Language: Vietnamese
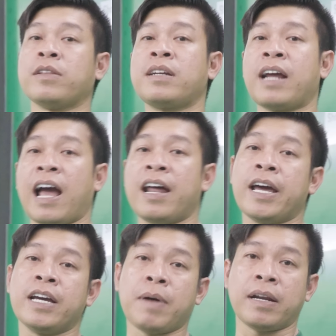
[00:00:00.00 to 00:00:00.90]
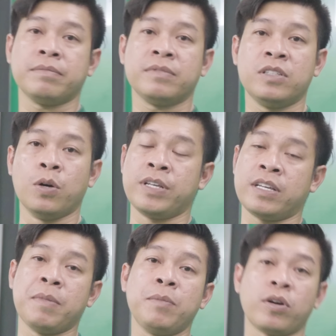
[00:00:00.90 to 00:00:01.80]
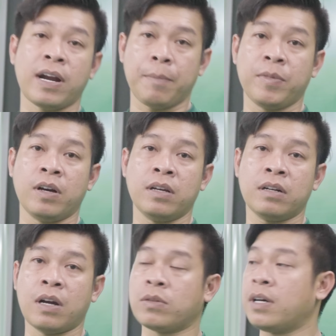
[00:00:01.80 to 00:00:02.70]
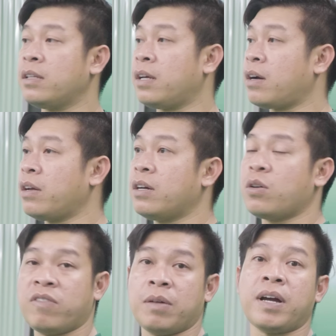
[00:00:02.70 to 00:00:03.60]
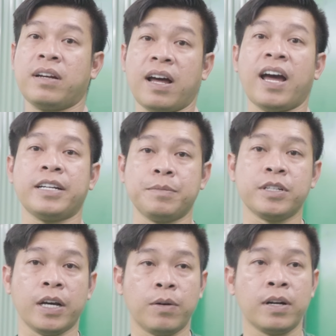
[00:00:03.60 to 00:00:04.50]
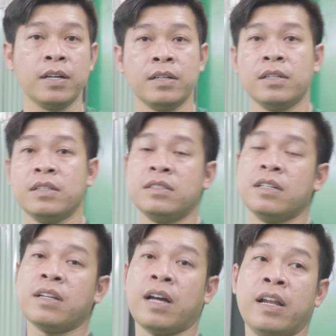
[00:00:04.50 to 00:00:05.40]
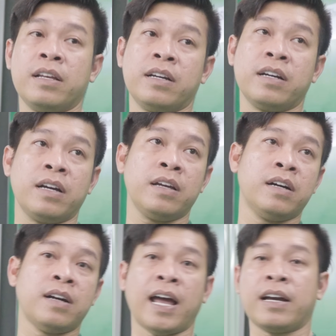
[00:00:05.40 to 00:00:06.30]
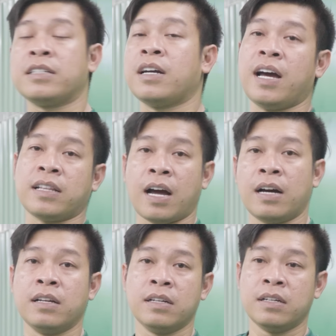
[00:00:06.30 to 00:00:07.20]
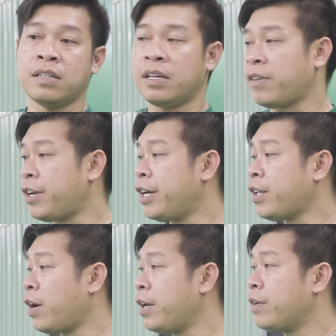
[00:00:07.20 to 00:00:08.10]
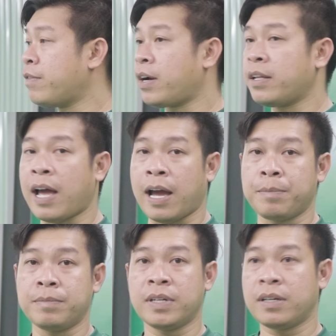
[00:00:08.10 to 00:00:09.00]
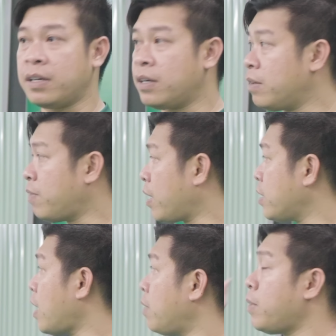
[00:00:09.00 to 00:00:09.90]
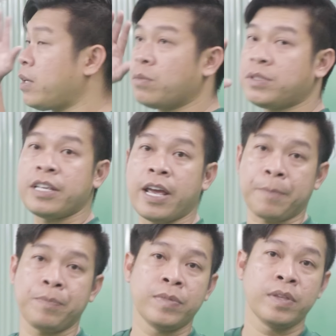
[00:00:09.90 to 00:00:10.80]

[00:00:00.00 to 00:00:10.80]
tất cả ở đây các bạn dù chỉ mới một năm thôi đầu tư thì coi như cũng phải mất cả 200 triệu rồi đó chưa thể là những cái hư hại cơ sở hạ tầng thì phải đi thôi và cái thảm ờ, và cái sân mình cũng sẽ dẹp